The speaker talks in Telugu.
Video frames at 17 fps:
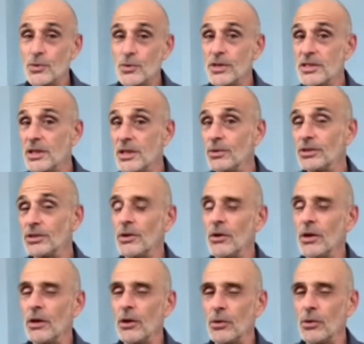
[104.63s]
దేవుడు
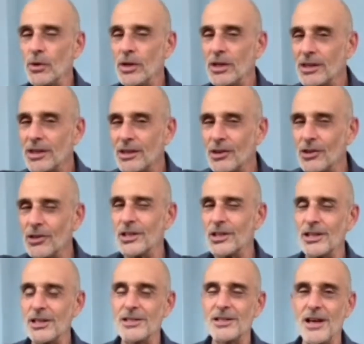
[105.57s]
మన
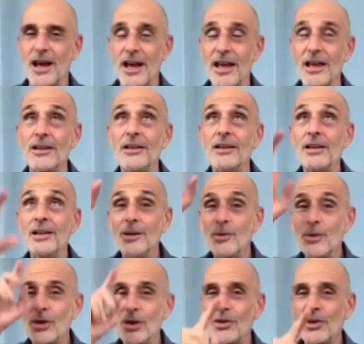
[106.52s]
జీవితాల్లో
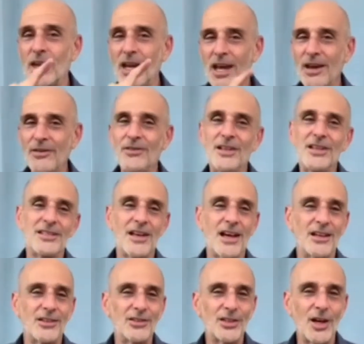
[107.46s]
ఆ
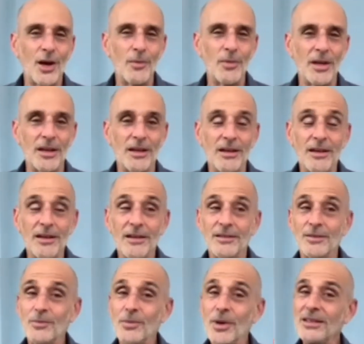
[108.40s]
సియోను పరలోక
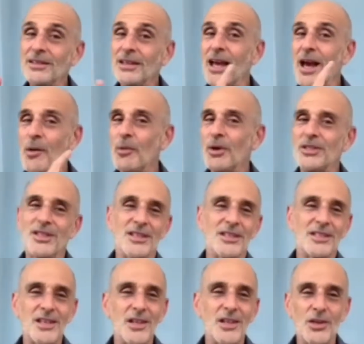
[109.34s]
సియోన్లోకి
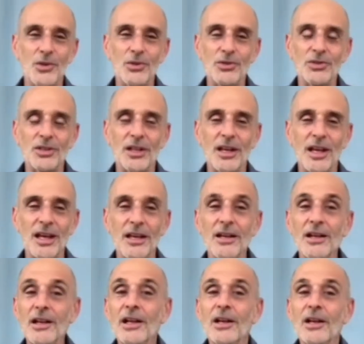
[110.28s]
వెళ్ళాలని ఉంది ఆ
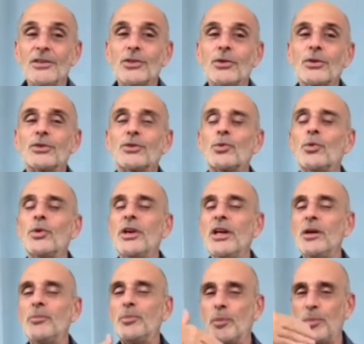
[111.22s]
సియోను
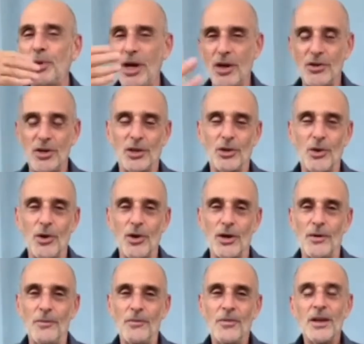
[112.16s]
మనతో కూడా
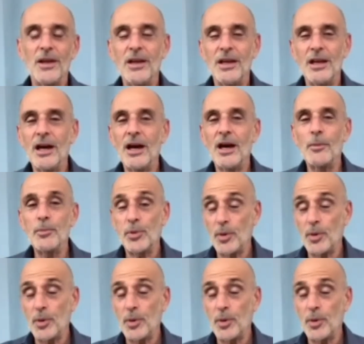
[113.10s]
జీవిస్తుంది